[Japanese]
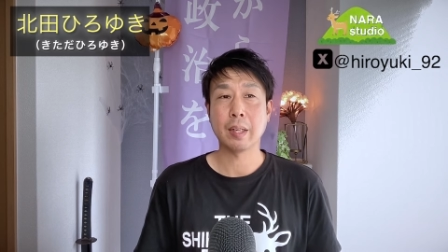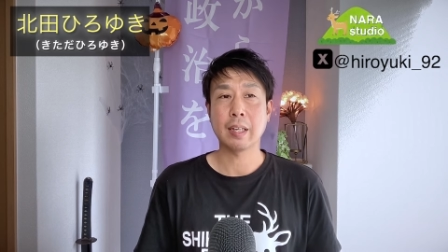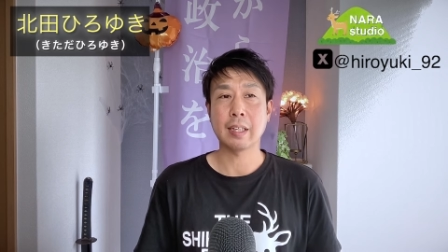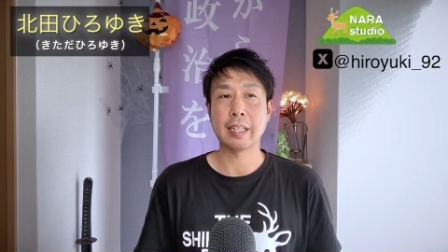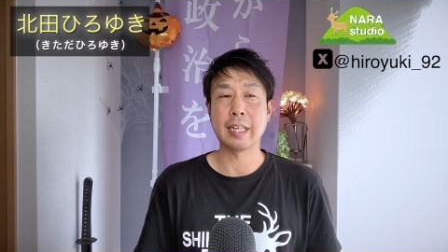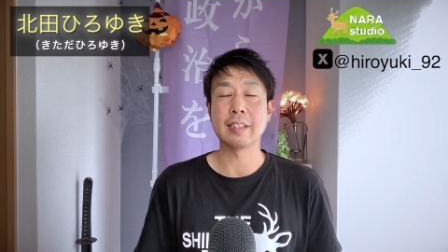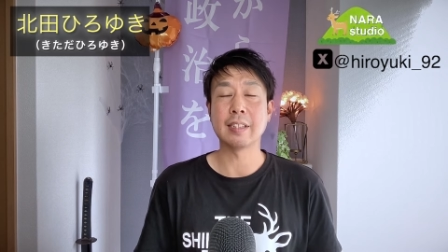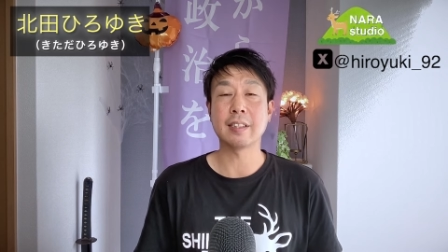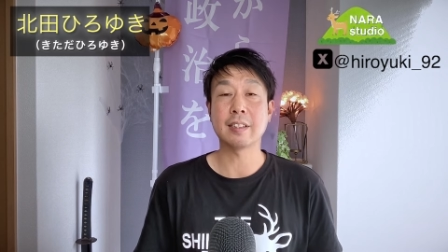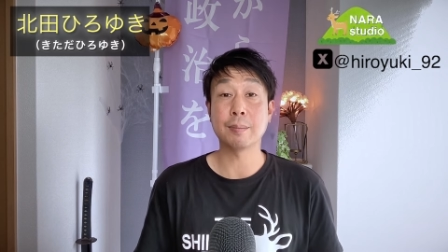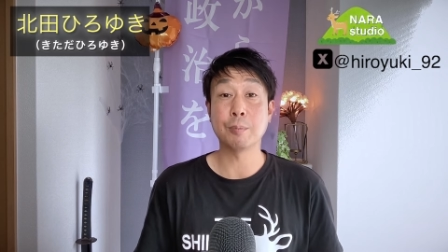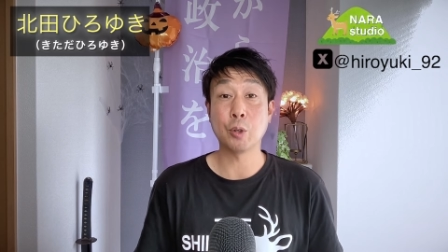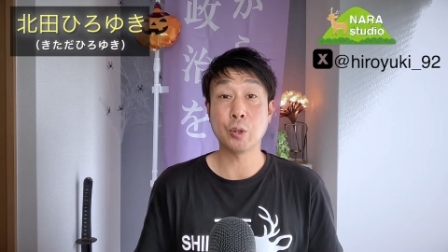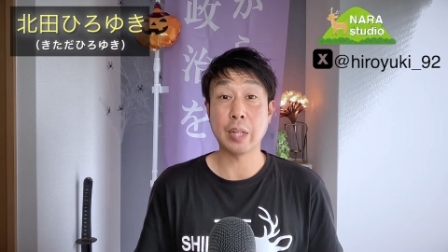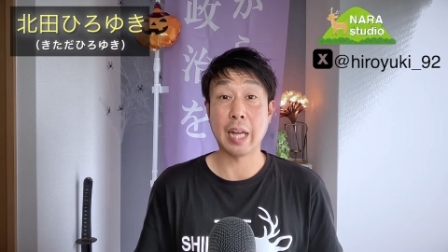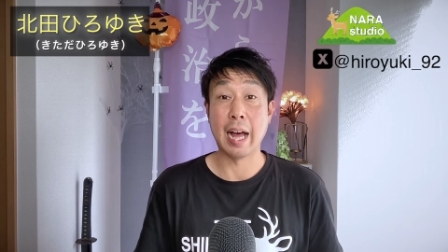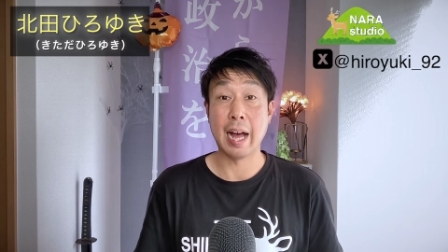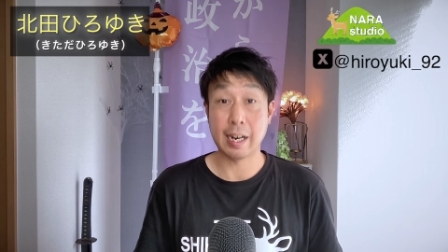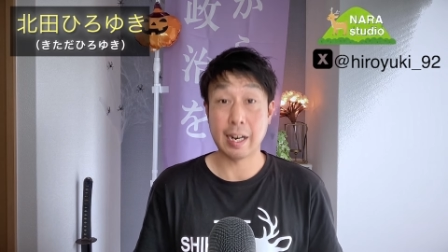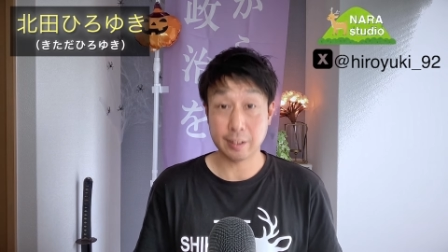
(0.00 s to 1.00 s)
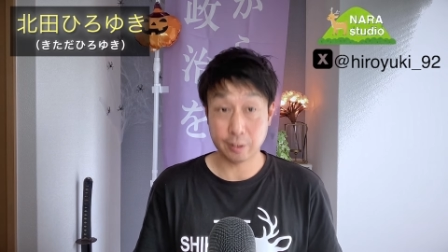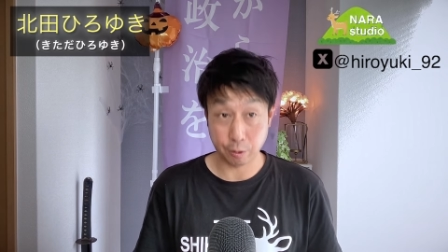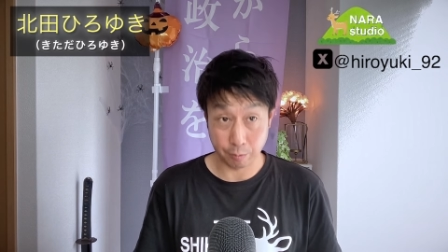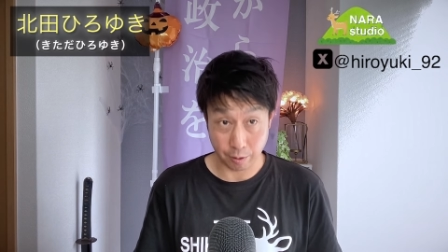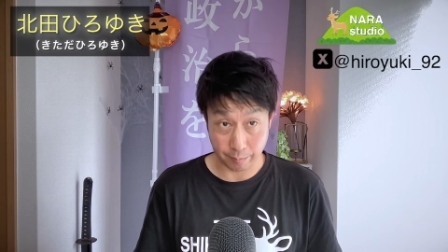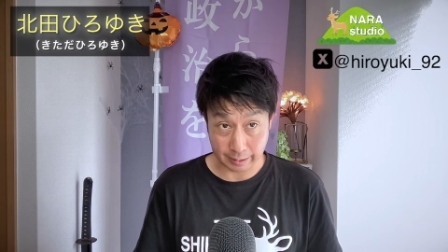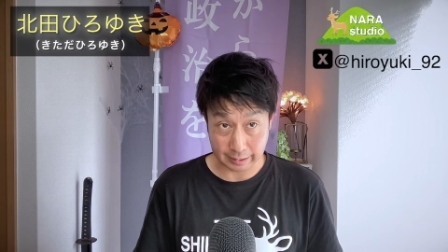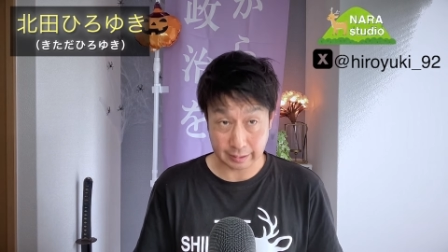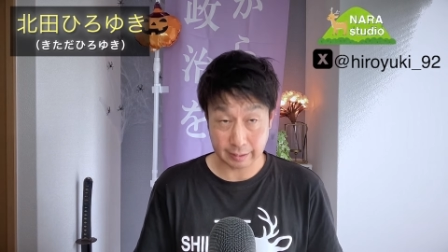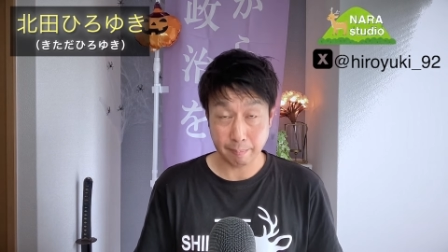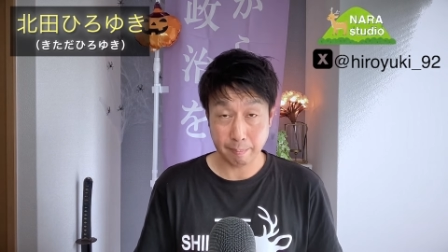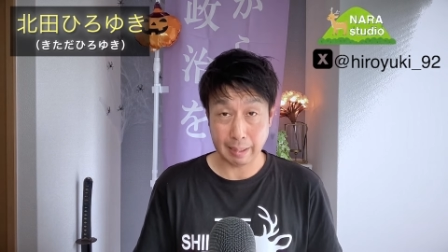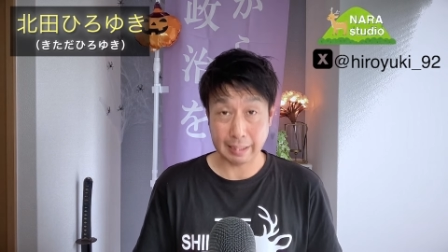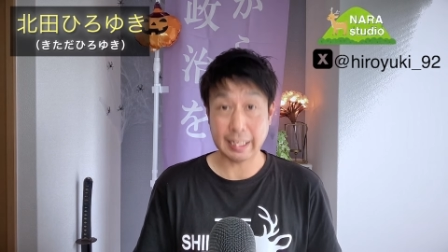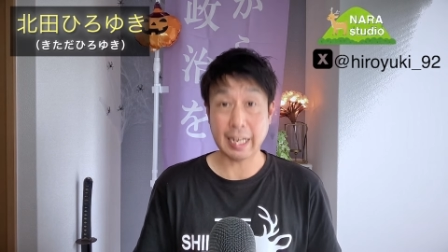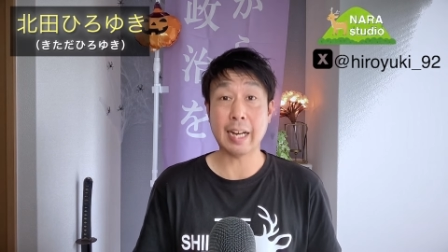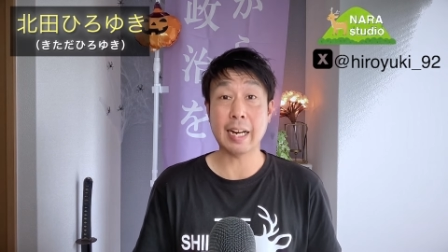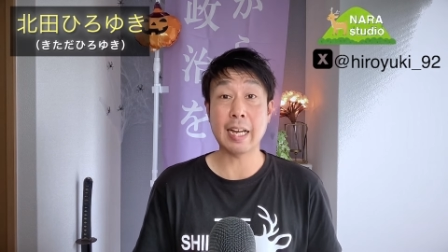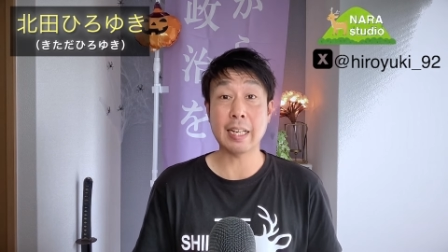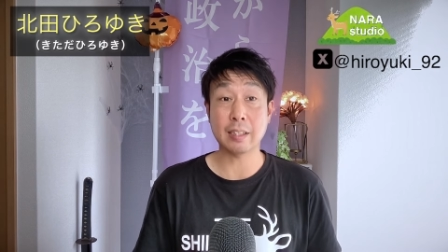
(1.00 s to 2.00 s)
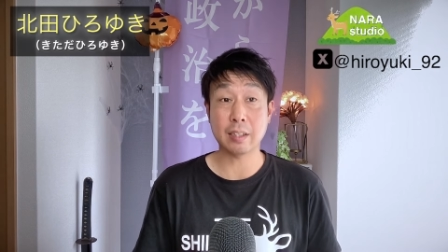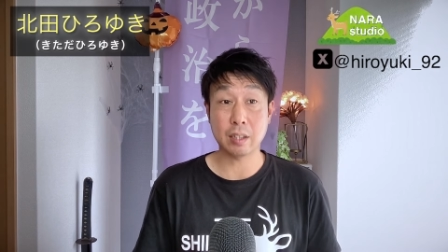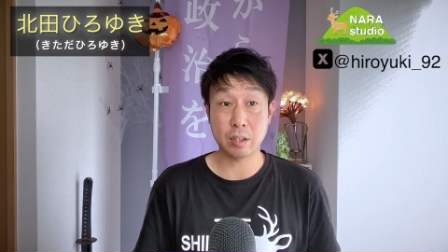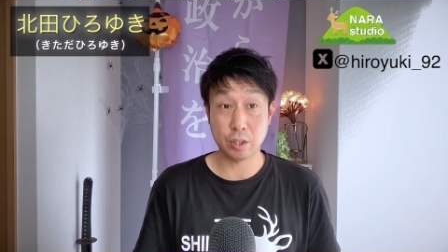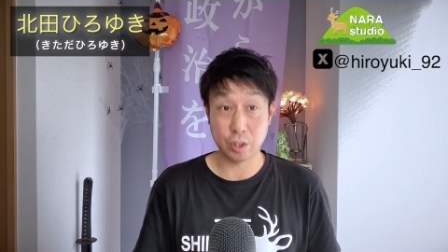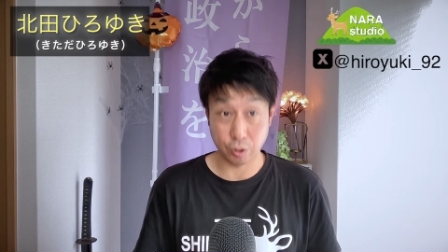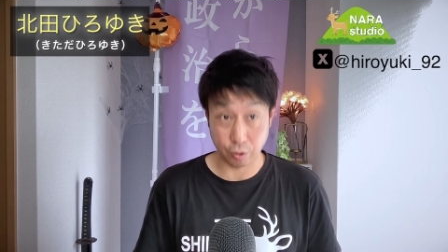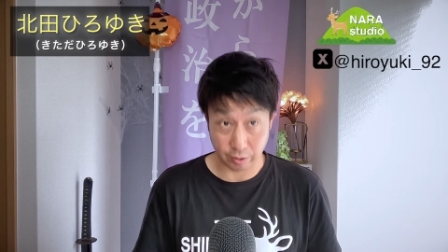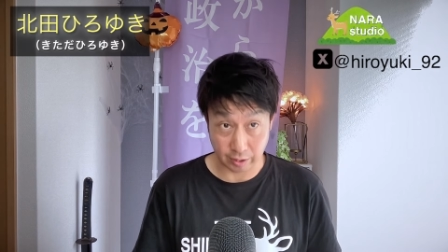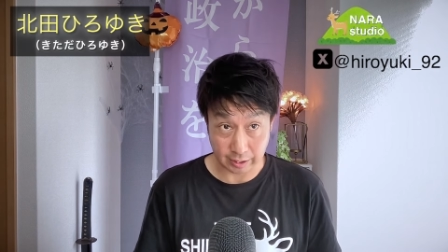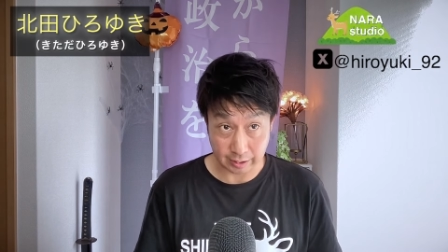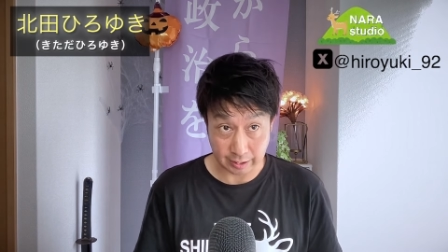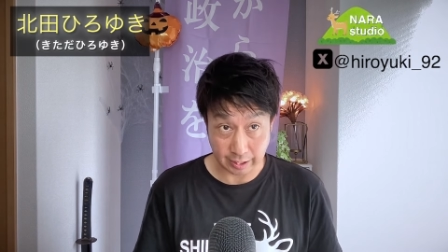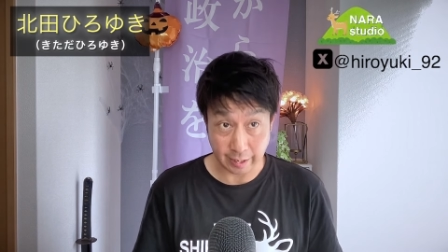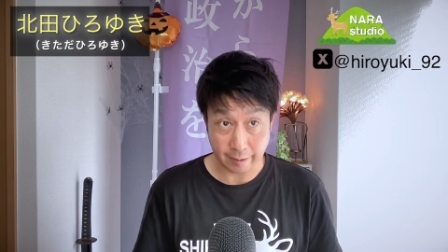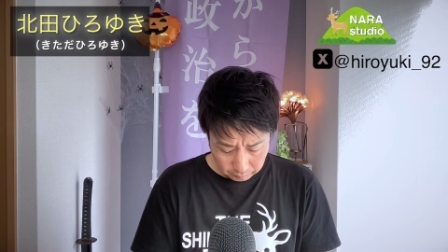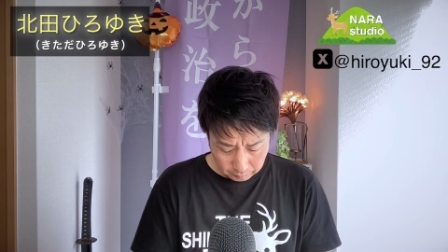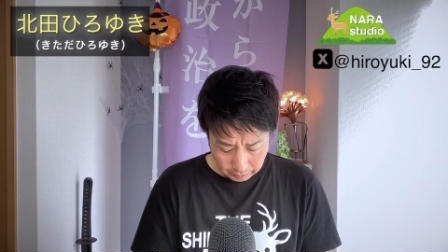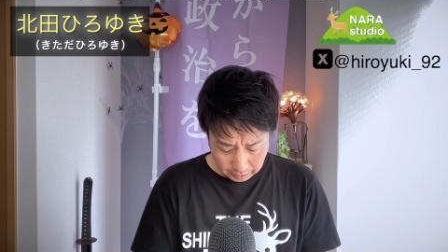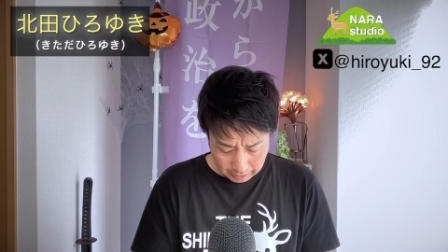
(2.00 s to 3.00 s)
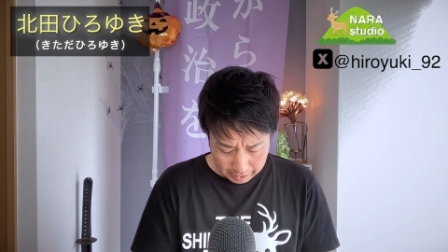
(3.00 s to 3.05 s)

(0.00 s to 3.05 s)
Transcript: 現実問題あると思います。まあ、だから強いんですね。